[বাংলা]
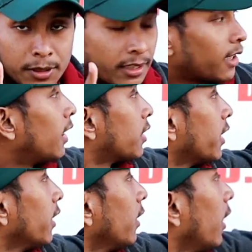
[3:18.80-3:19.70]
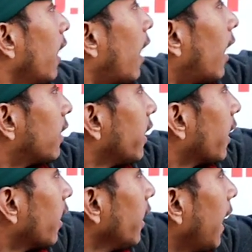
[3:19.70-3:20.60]
সাবজেক্টটা আসে আছে
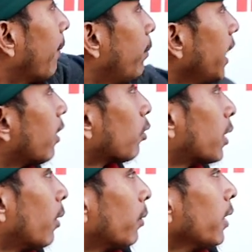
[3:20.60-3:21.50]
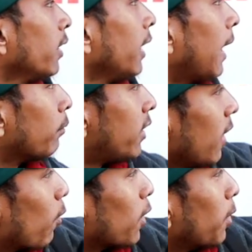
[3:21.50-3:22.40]
এখানে এম করতে পারবেন এম
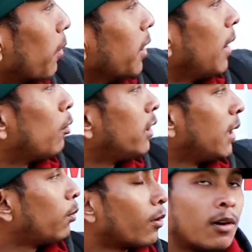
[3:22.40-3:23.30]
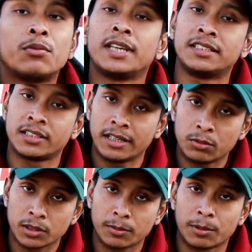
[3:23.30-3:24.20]
করতে পারবেন এবং ডিপ্লোমা অফ ইঞ্জিনিয়ারিং
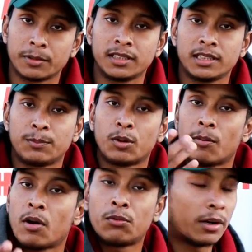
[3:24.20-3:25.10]
করতে পারবেন ডিপ্লোমা অফ